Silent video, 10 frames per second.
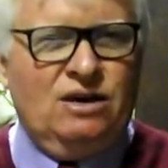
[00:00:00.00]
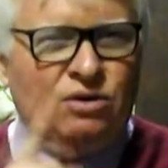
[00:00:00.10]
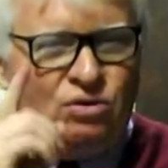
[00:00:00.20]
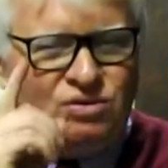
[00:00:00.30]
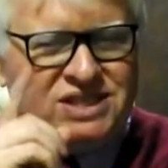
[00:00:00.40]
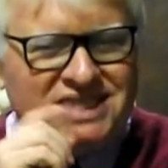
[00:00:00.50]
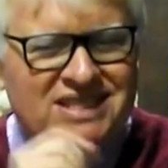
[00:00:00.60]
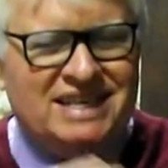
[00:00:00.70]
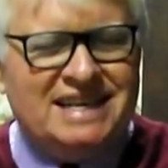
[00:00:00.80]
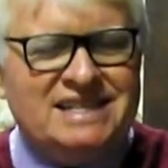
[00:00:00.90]

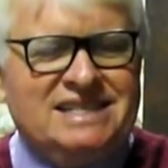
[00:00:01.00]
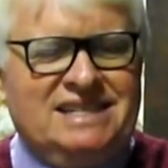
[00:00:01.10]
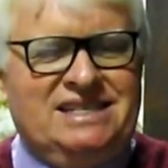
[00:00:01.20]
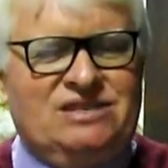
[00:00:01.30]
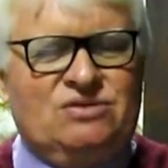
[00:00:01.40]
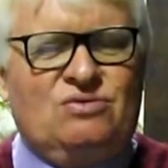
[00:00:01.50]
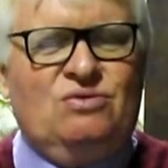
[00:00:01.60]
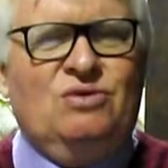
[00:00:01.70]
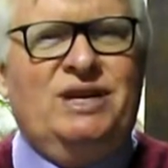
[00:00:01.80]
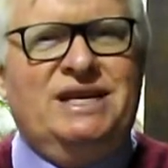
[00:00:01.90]
lucidez nas
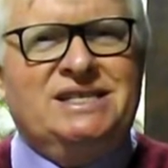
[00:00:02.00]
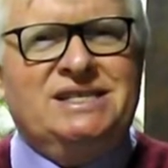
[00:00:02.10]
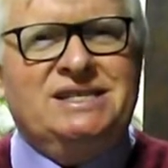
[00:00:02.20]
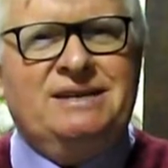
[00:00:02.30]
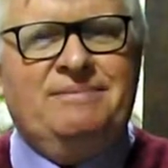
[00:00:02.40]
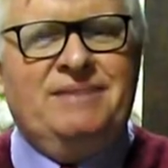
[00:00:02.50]
escolhas,